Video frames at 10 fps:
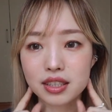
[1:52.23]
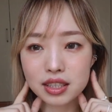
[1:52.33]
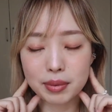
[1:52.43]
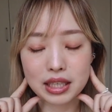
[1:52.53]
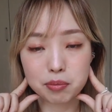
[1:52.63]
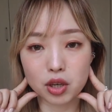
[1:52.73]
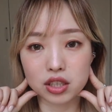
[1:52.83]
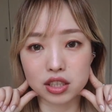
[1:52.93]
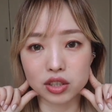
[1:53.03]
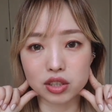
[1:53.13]
这边不知道
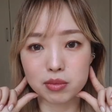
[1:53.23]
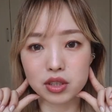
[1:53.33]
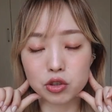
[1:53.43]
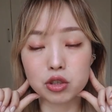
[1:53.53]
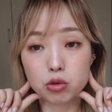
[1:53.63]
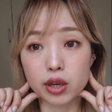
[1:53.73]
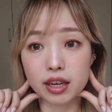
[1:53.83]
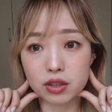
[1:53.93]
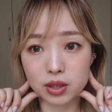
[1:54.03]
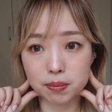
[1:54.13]
是叫什么，就垂
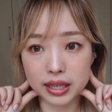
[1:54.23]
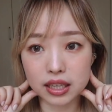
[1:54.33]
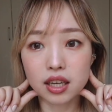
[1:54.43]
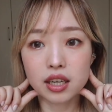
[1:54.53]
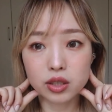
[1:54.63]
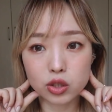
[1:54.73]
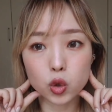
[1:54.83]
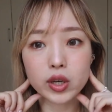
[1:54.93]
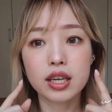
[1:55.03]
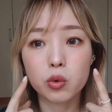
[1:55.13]
到这边，
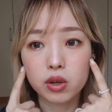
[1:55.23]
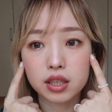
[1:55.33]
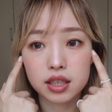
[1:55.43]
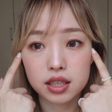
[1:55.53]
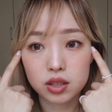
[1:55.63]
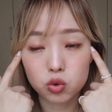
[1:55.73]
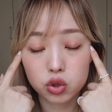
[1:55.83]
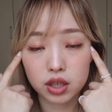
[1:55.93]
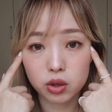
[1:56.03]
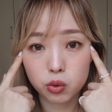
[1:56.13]
所以我的
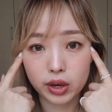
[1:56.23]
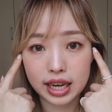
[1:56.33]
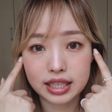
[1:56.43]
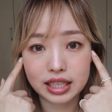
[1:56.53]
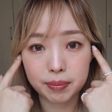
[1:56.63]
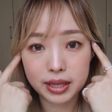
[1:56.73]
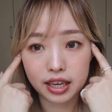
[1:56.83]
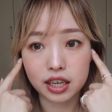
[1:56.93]
颧骨看起来变